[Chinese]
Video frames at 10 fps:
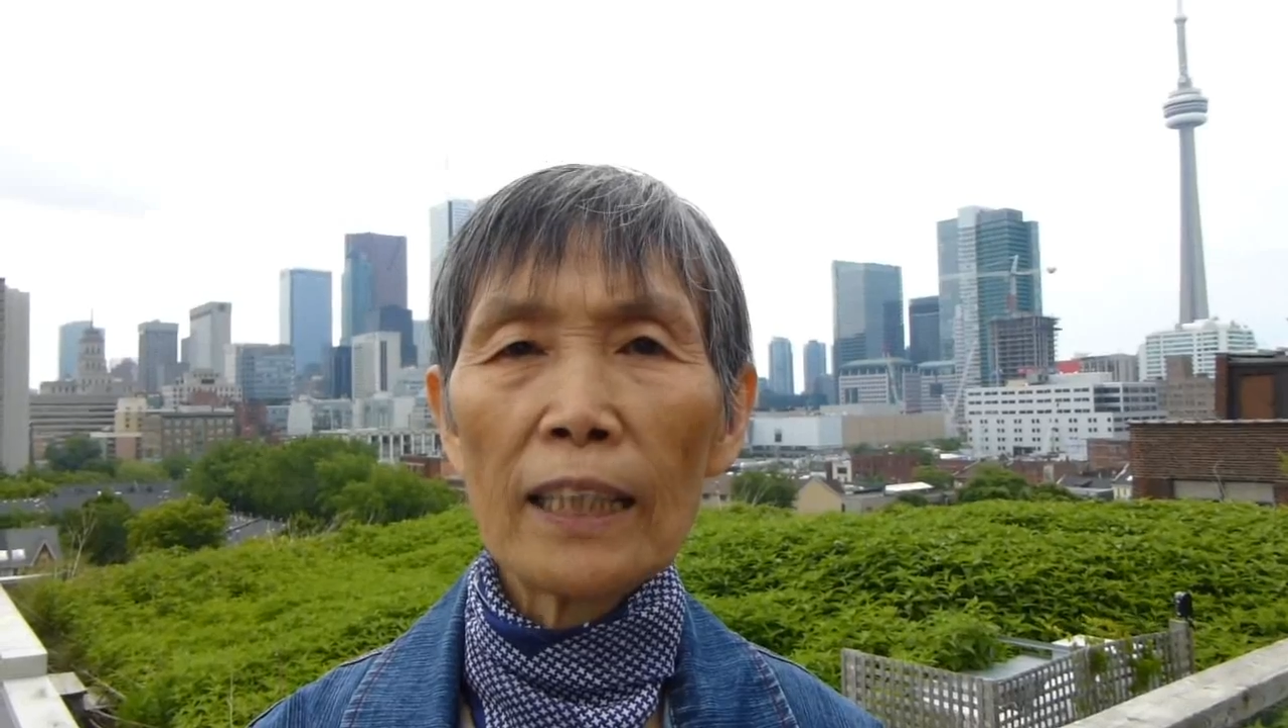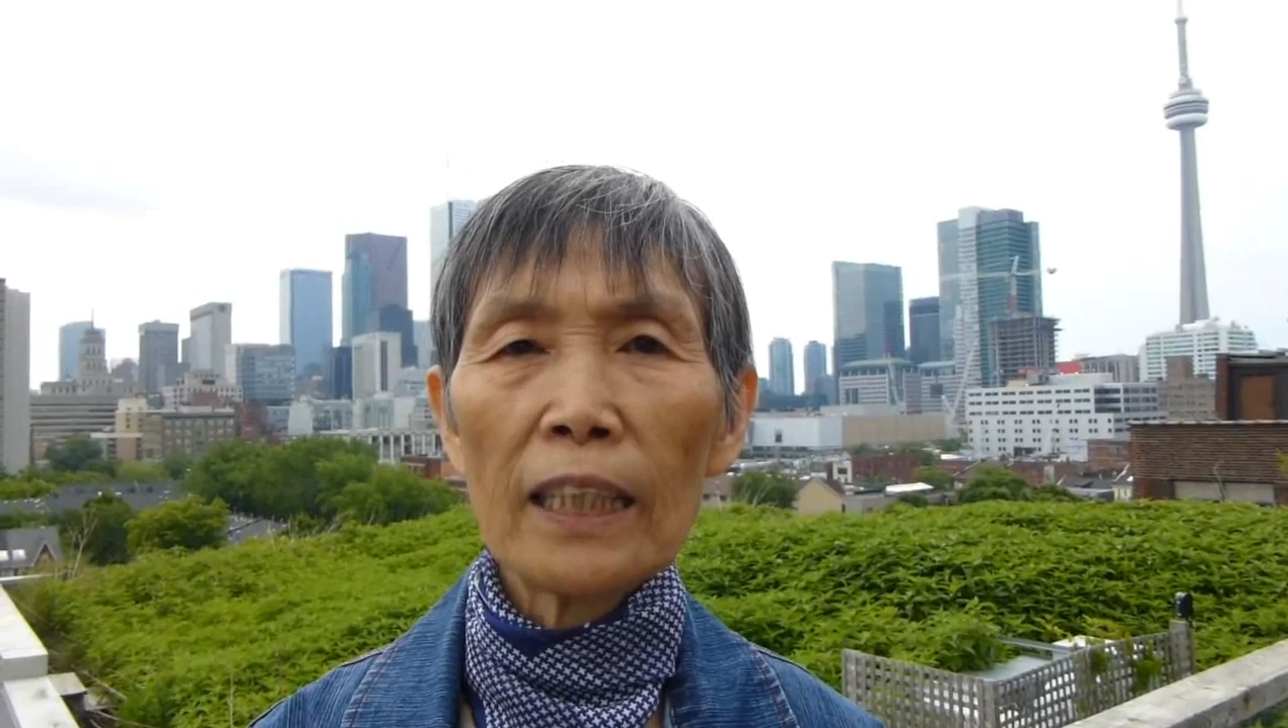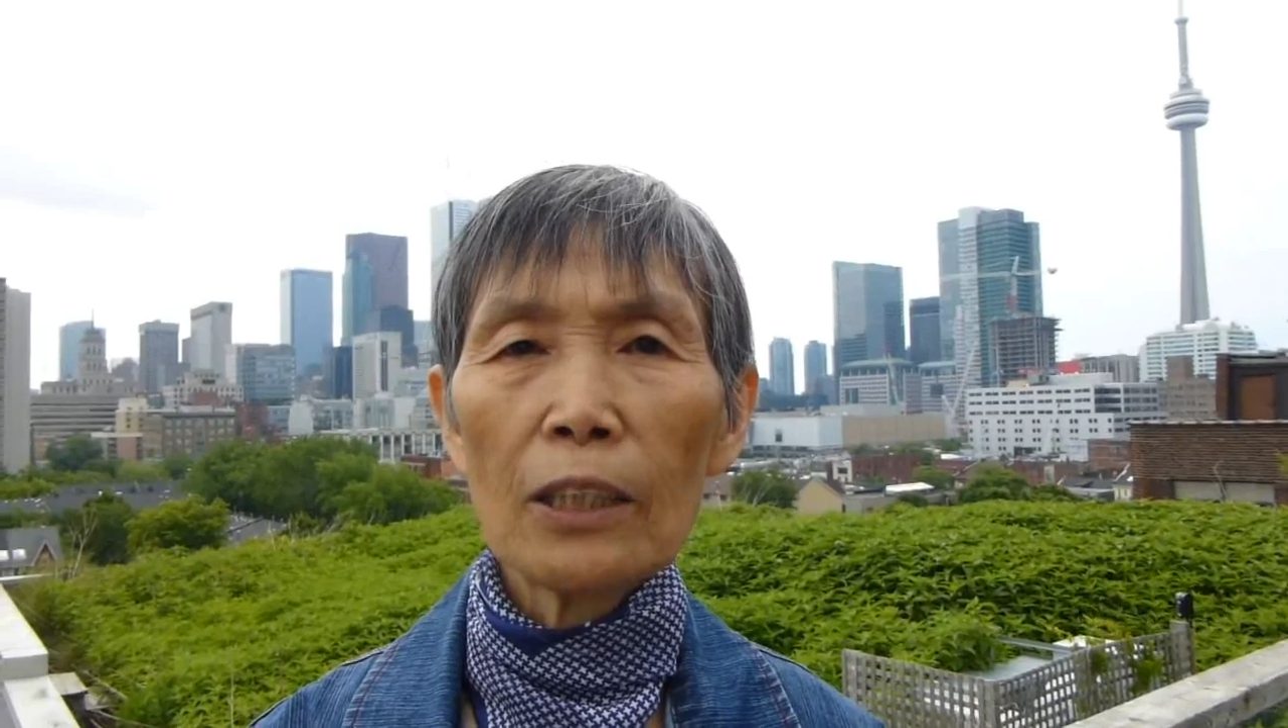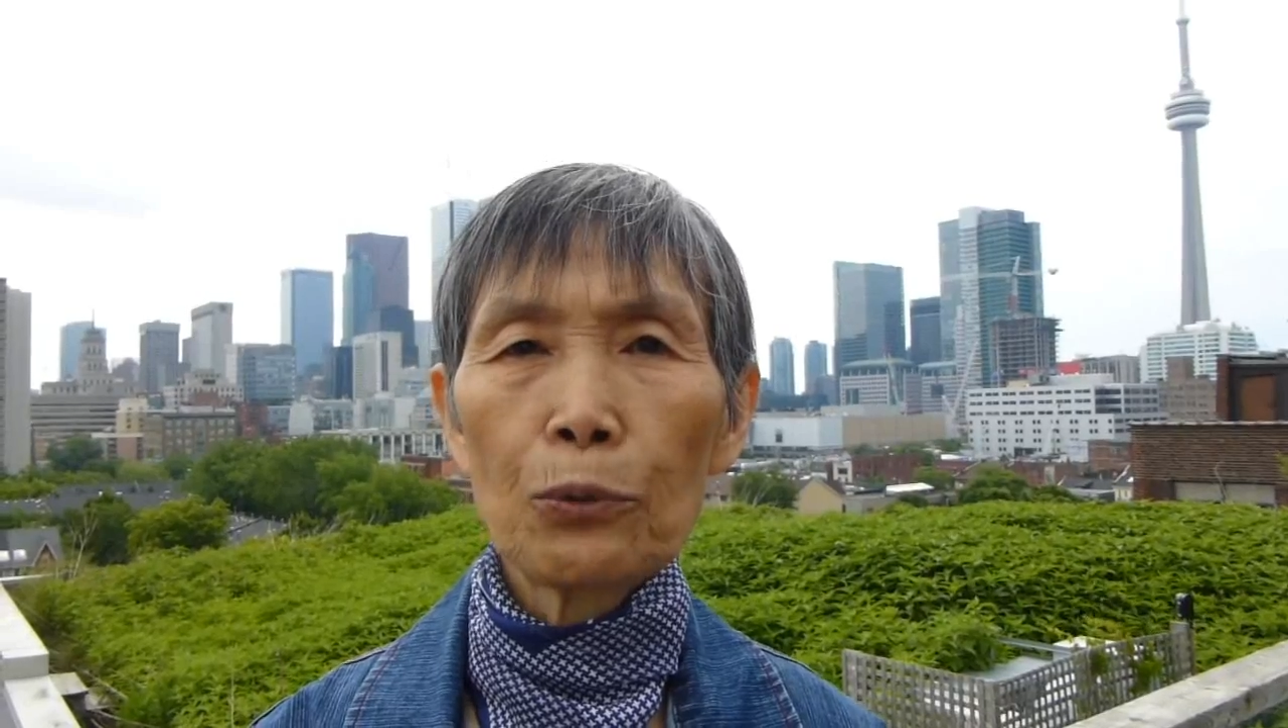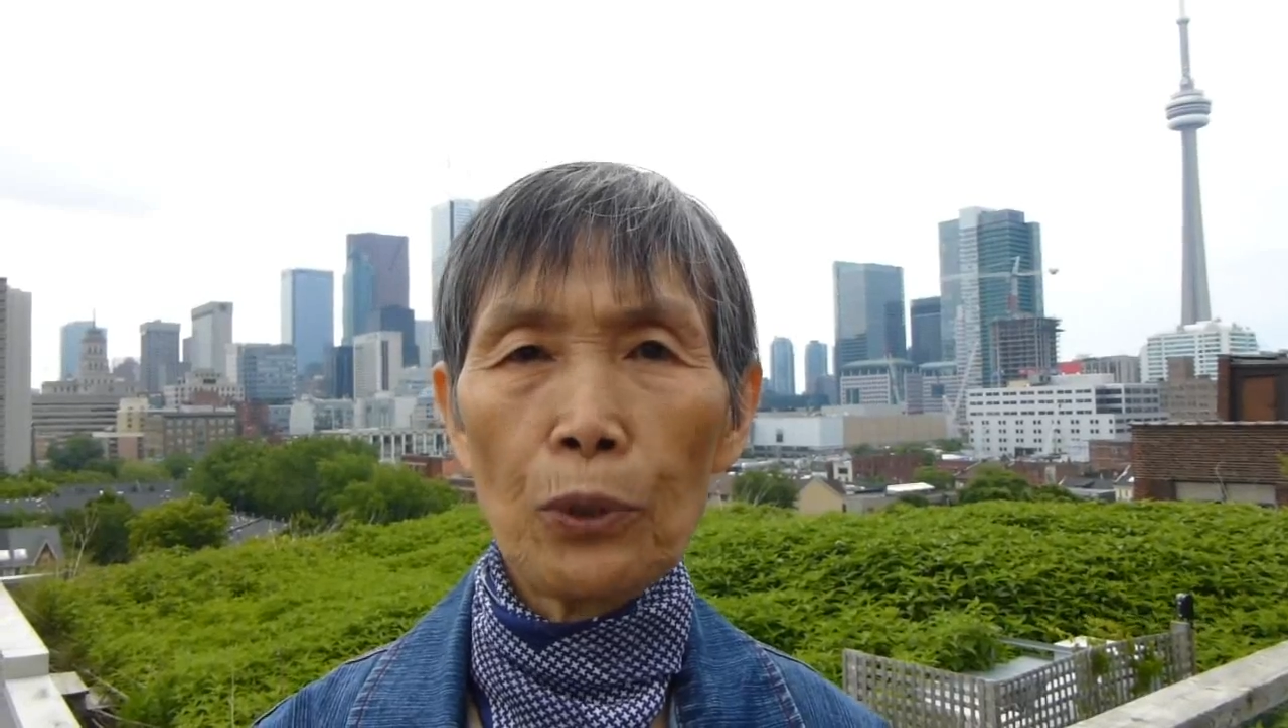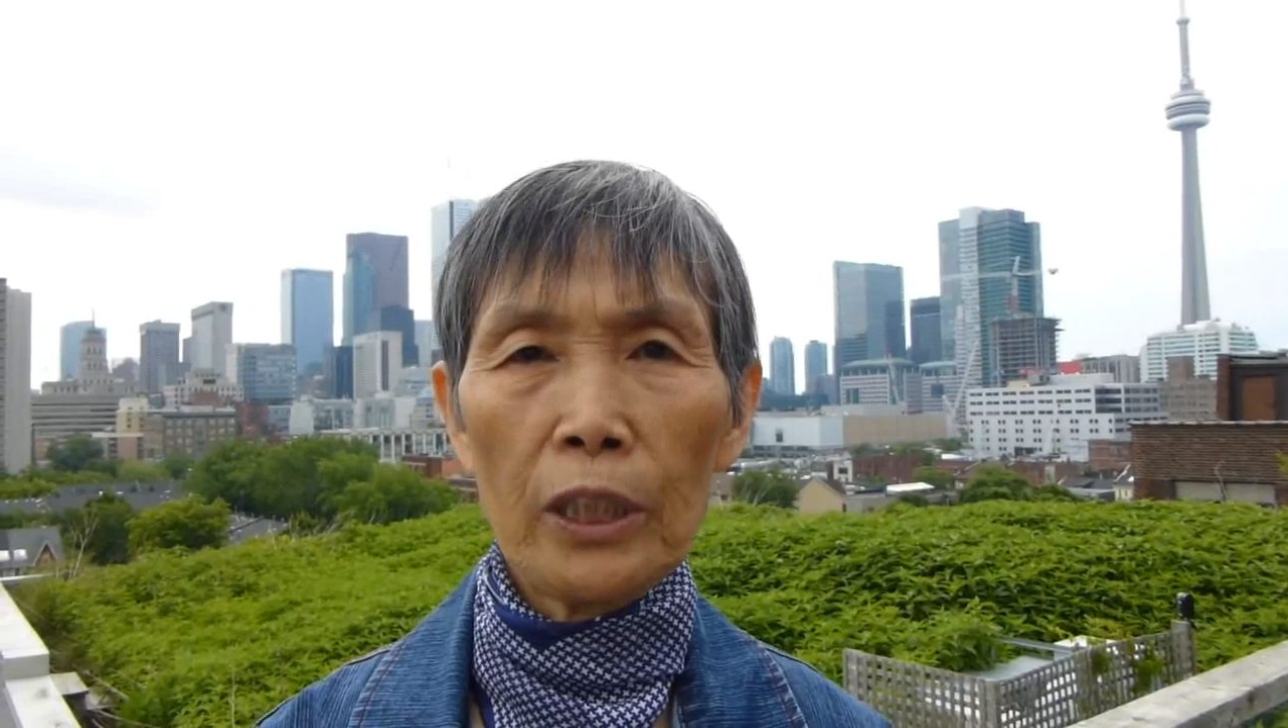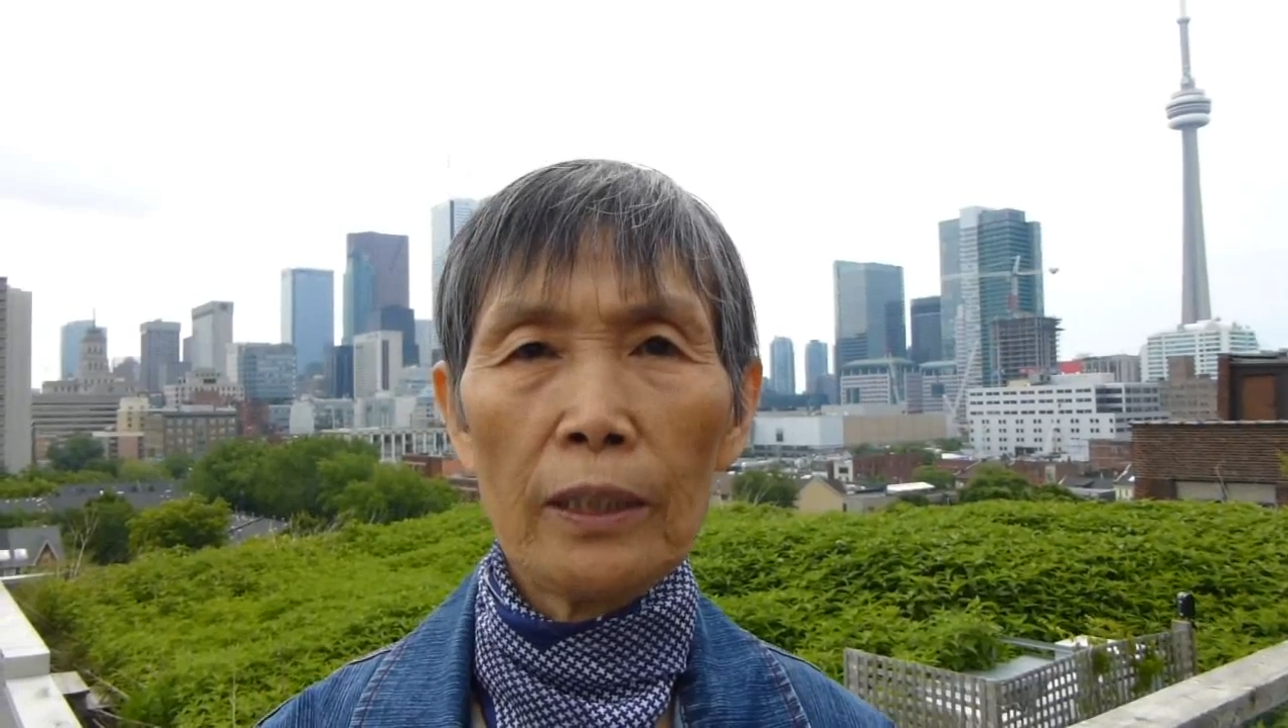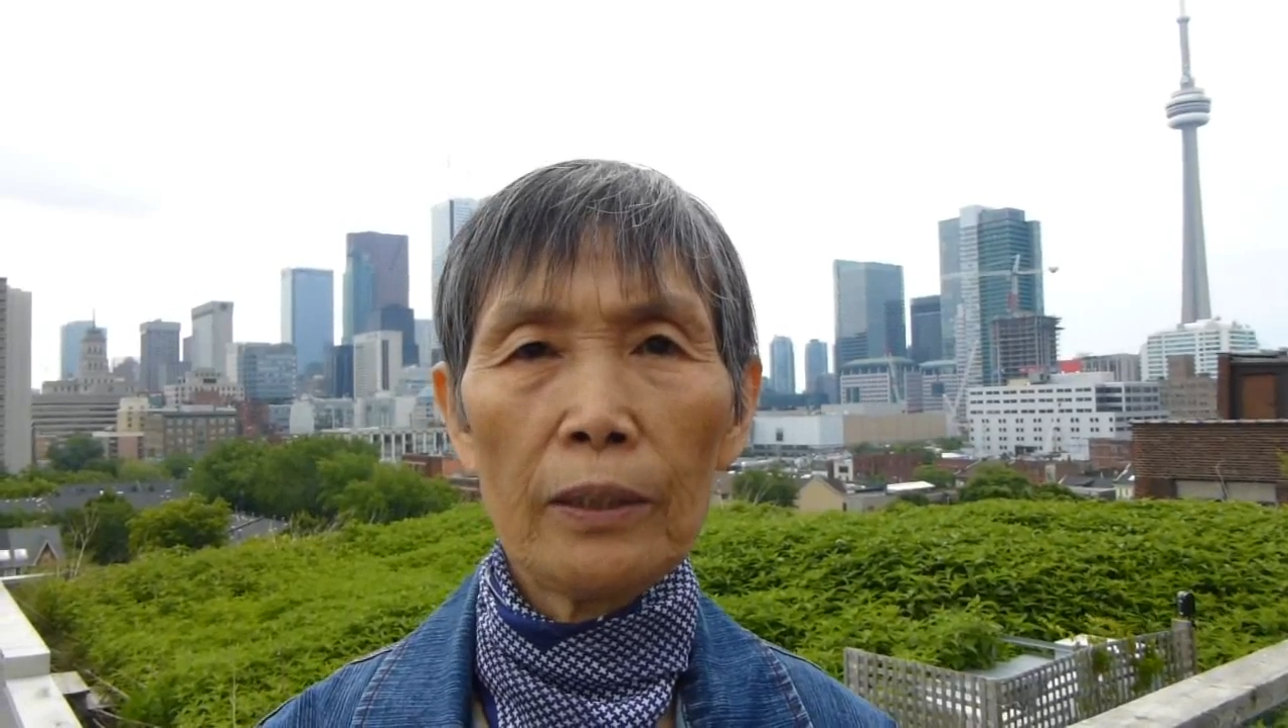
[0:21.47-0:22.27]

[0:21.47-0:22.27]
的决定。